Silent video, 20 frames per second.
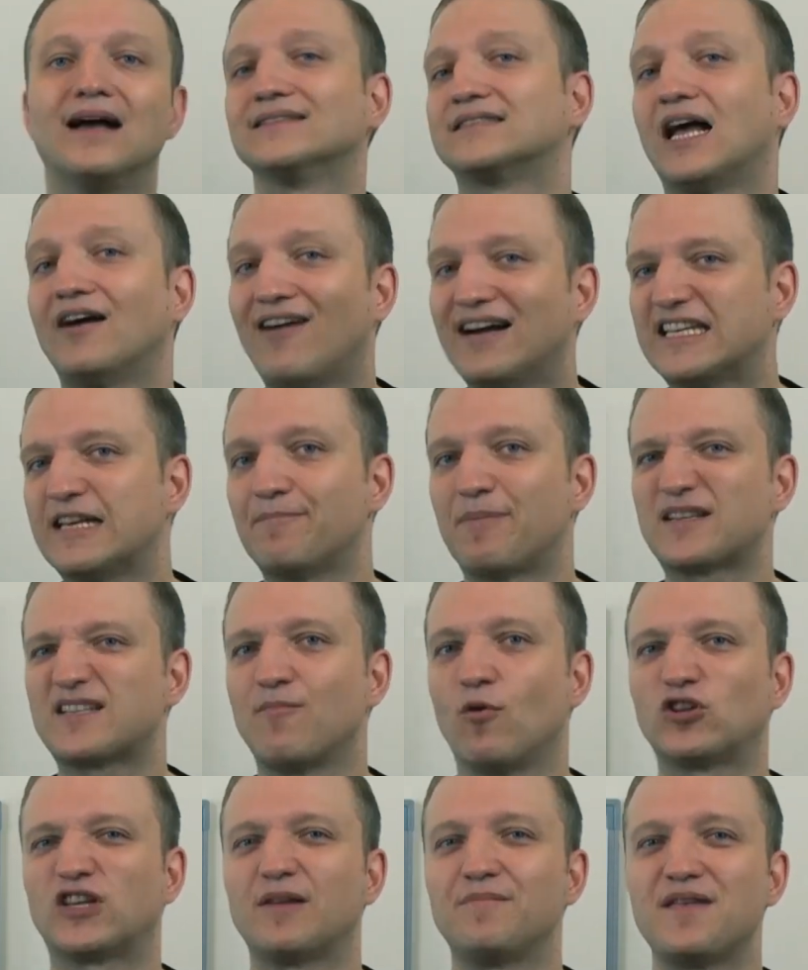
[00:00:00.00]
Давайте
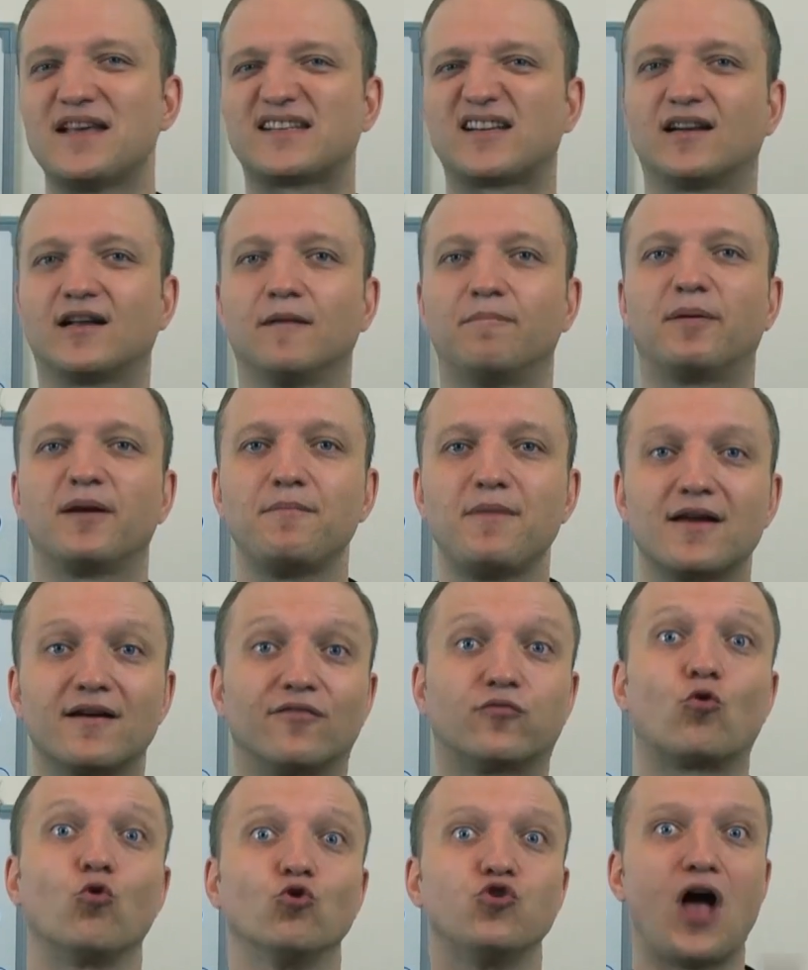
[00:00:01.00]
посмотрим несколько
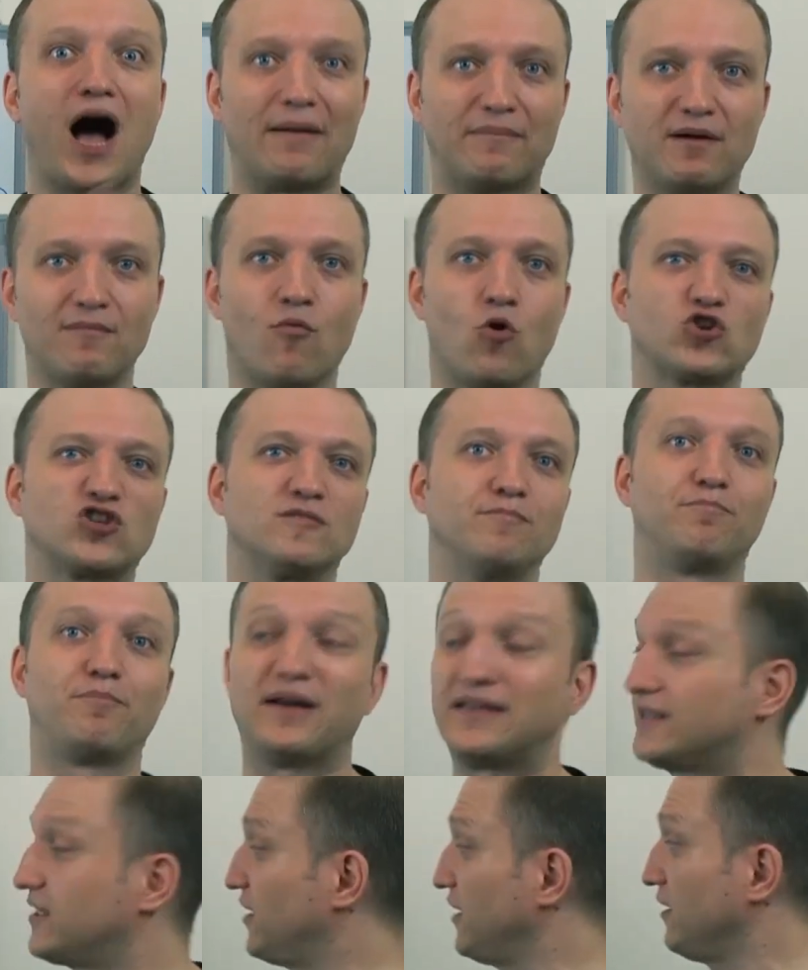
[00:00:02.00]
примеров, куда мы можем
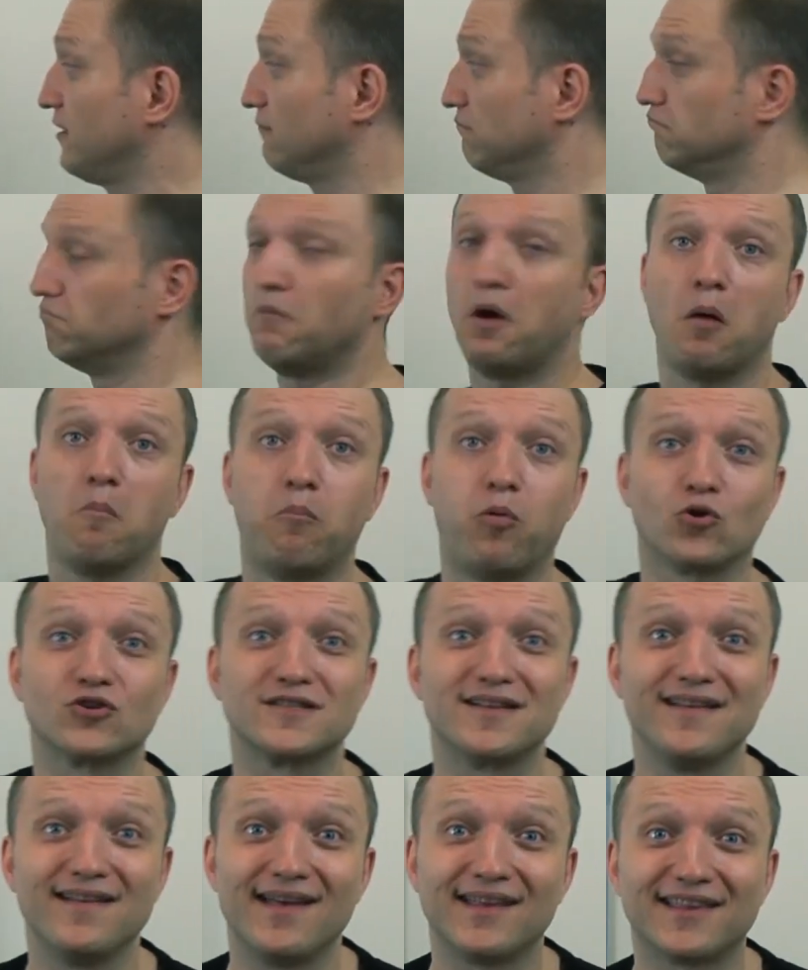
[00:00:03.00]
пойти после